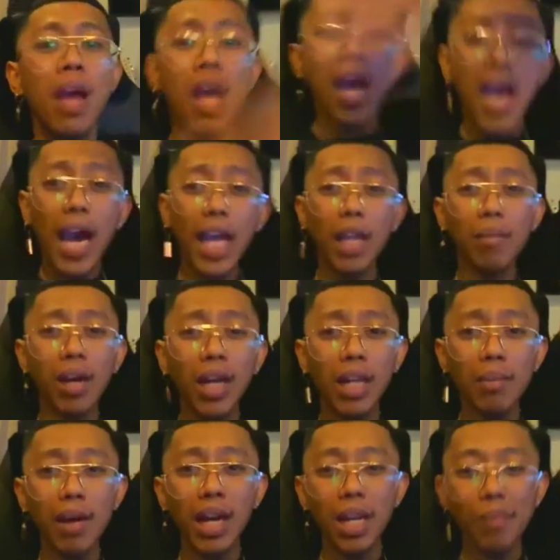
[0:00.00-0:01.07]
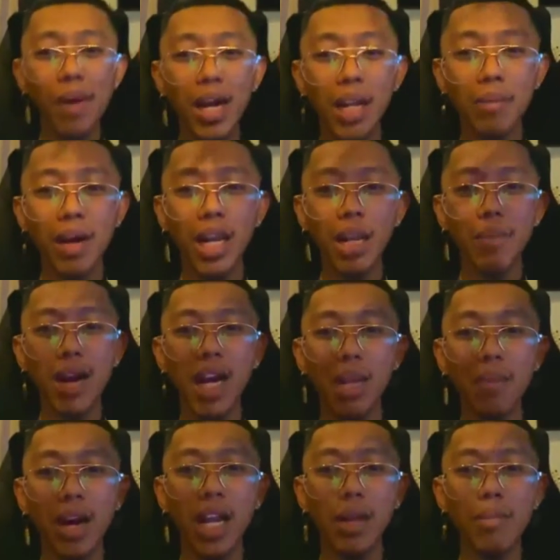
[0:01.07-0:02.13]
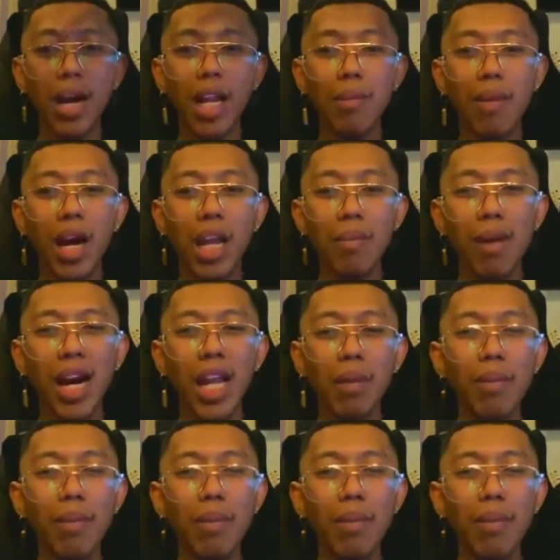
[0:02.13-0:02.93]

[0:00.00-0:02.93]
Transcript: Alabang, alabang, alabang, alabang, alabang, alabang, alabang, alabang, alabang, alabang, alabang,